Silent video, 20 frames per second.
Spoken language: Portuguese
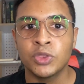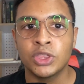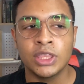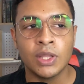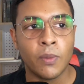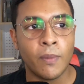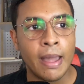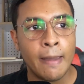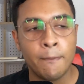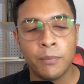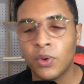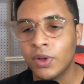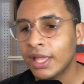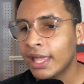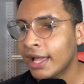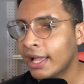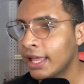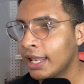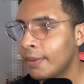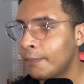Não é porque
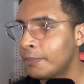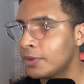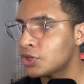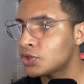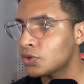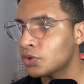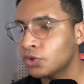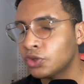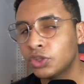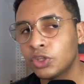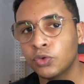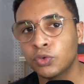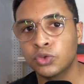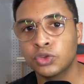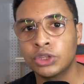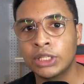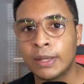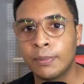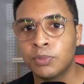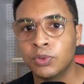aquela pessoa não tem um
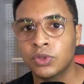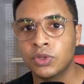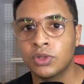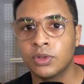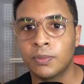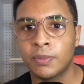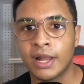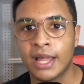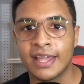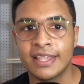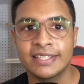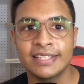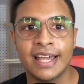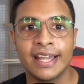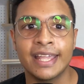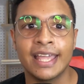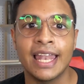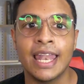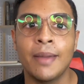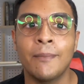tempo todo para rezar
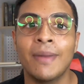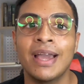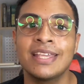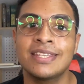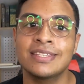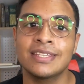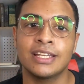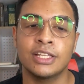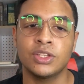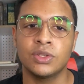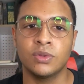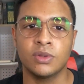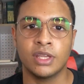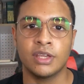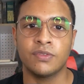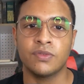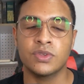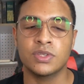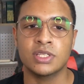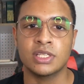que ela é mais santa do que
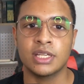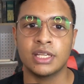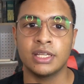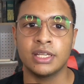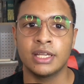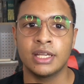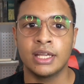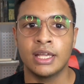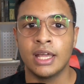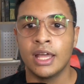você.